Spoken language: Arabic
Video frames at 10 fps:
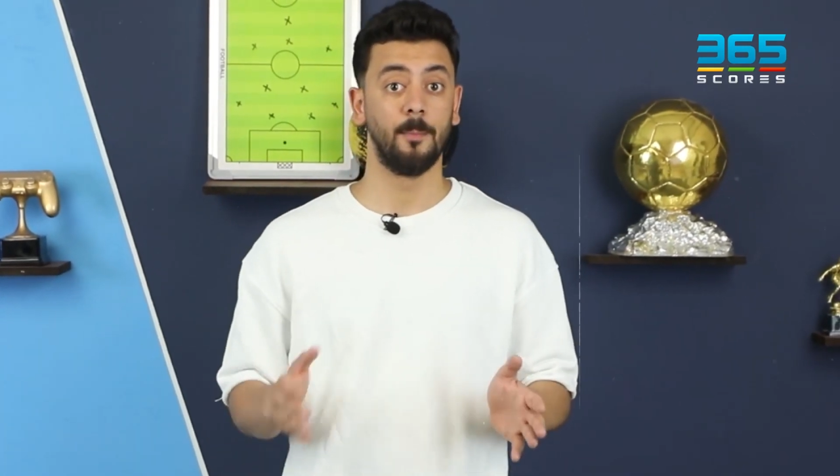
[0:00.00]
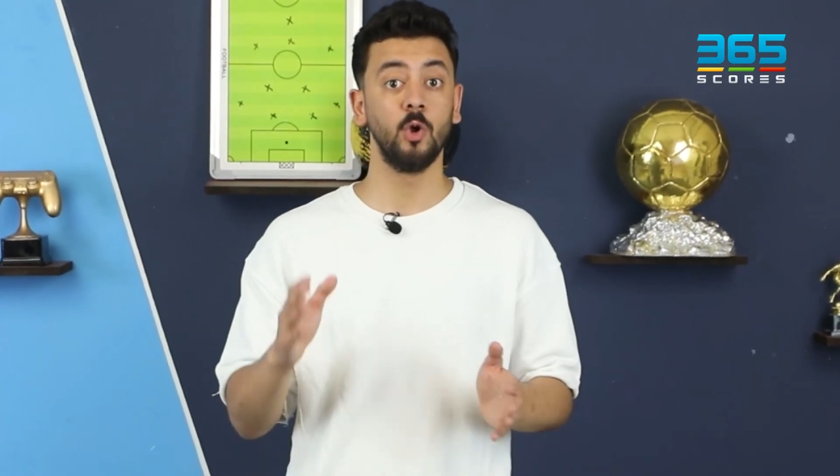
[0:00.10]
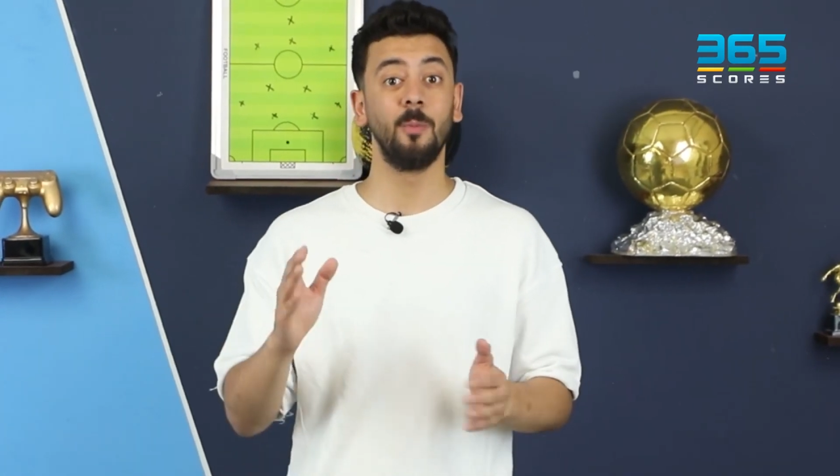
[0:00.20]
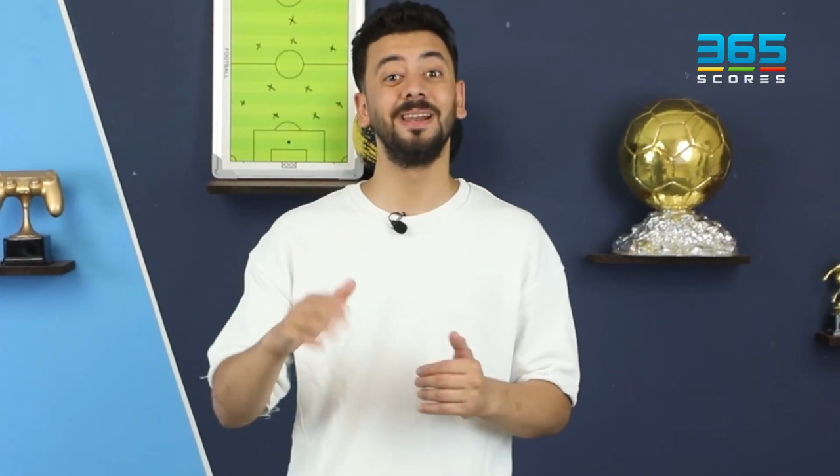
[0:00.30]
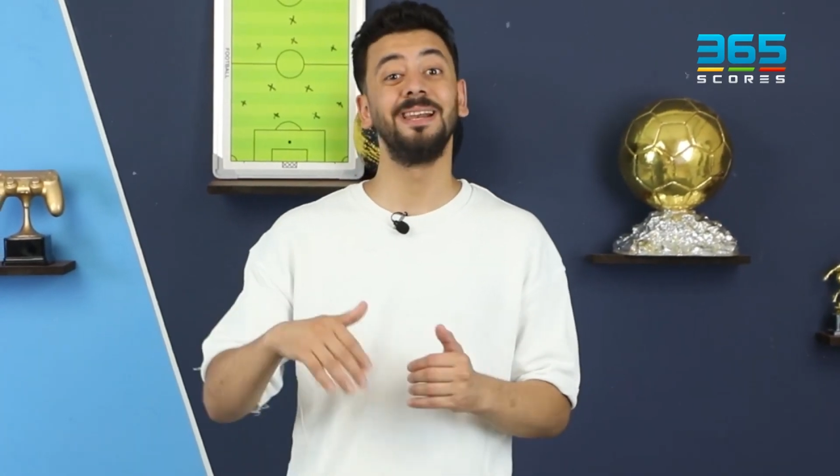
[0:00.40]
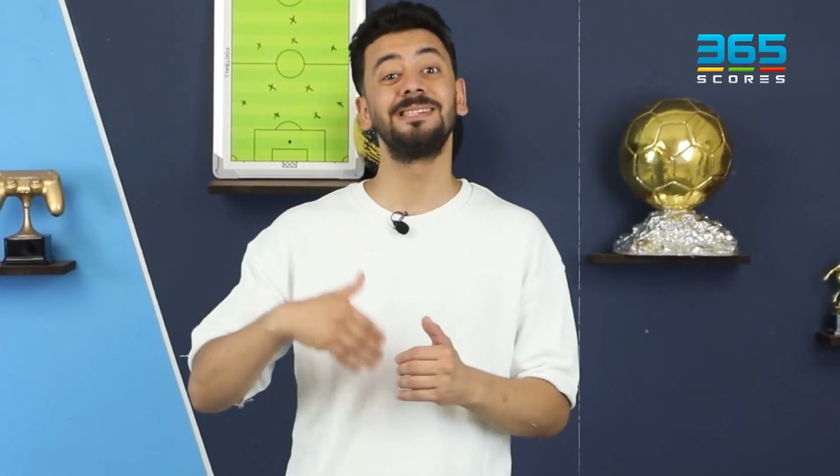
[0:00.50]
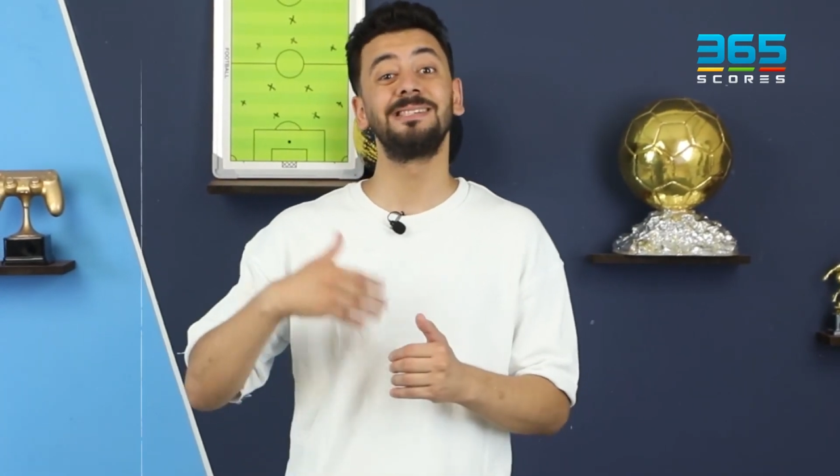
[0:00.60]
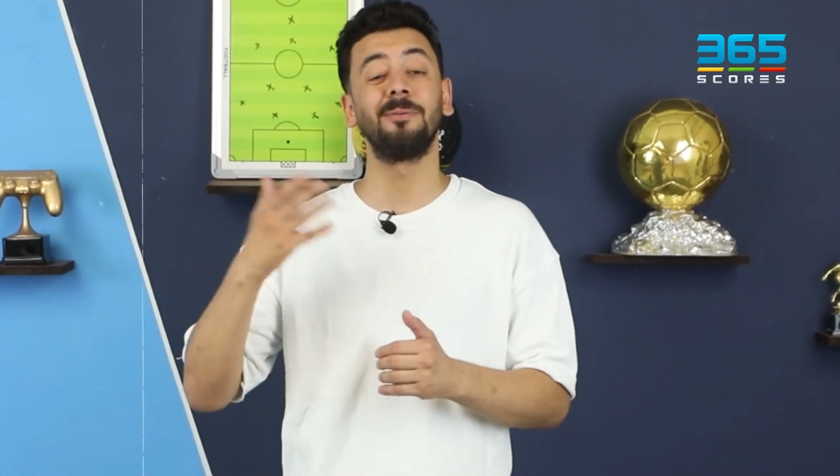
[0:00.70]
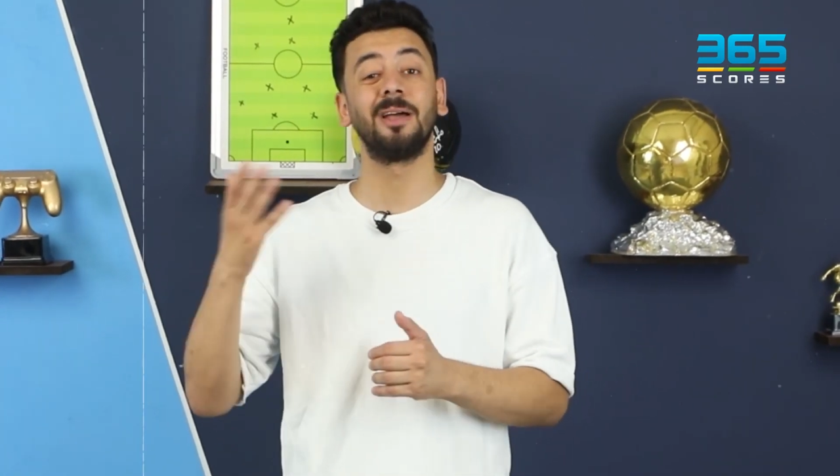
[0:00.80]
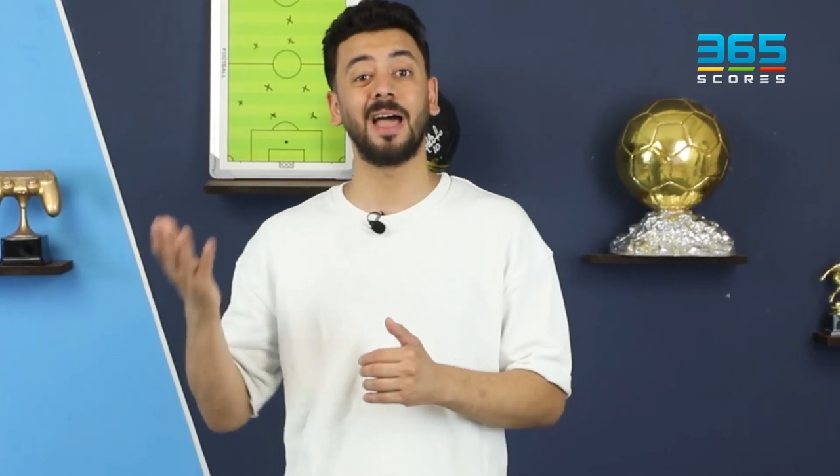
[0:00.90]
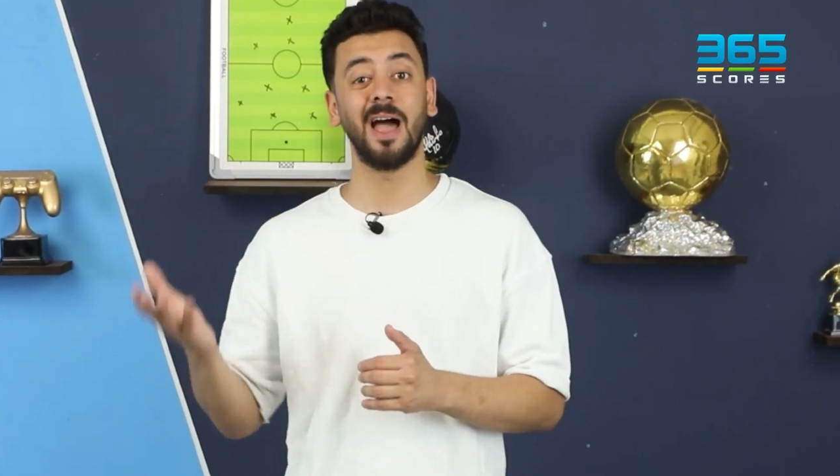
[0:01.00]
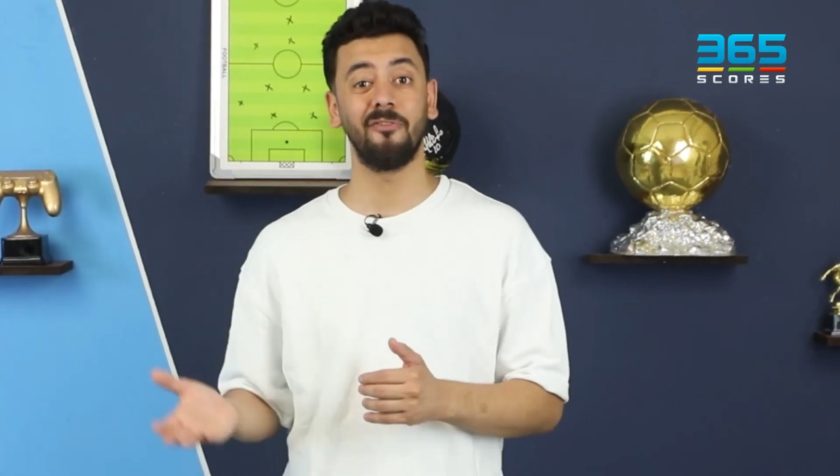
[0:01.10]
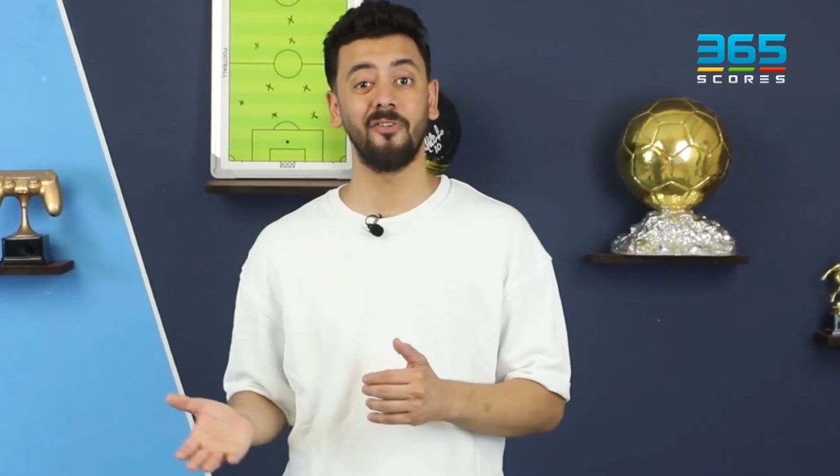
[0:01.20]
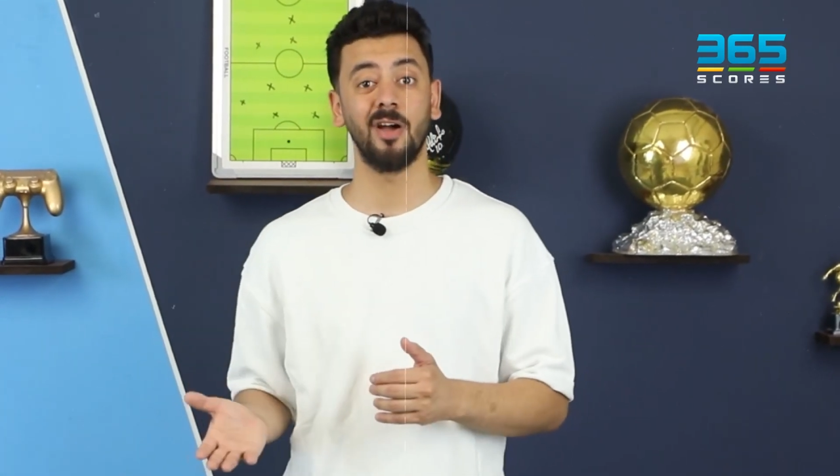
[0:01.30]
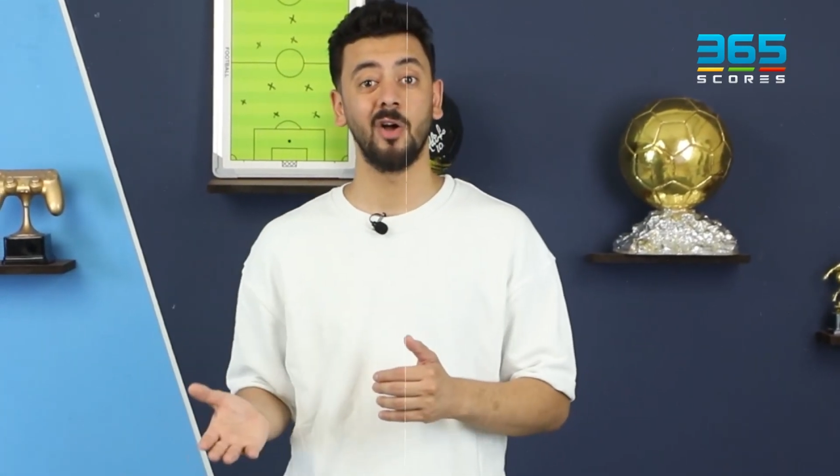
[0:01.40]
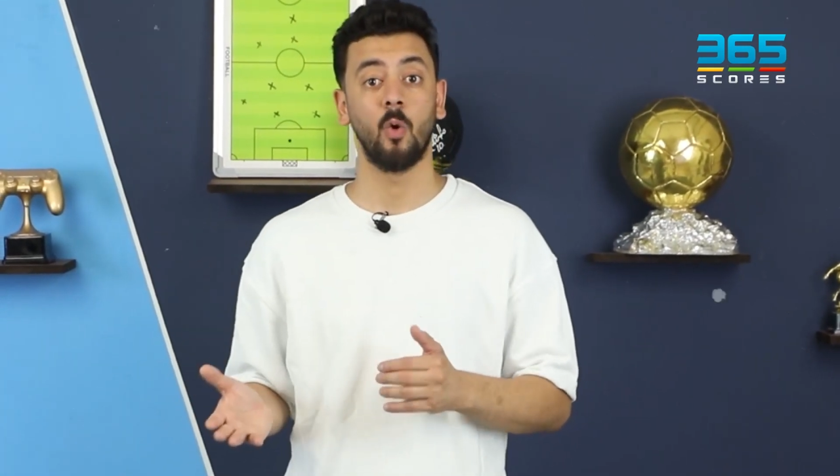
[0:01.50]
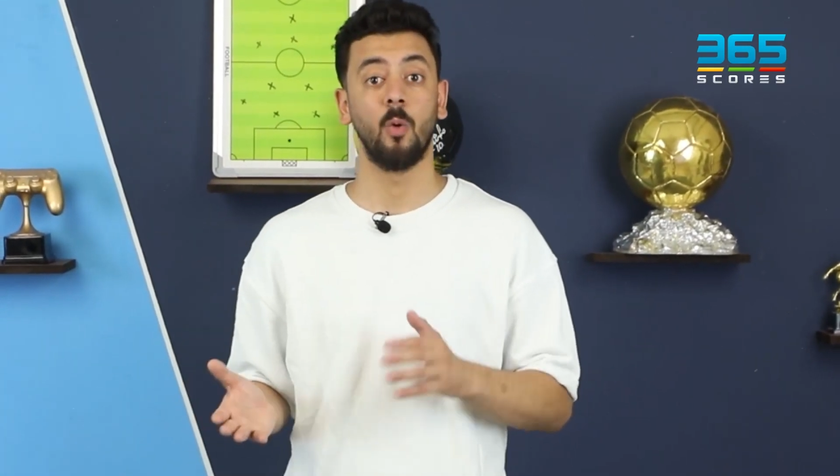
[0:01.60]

منهم اللي لسه بيتعافى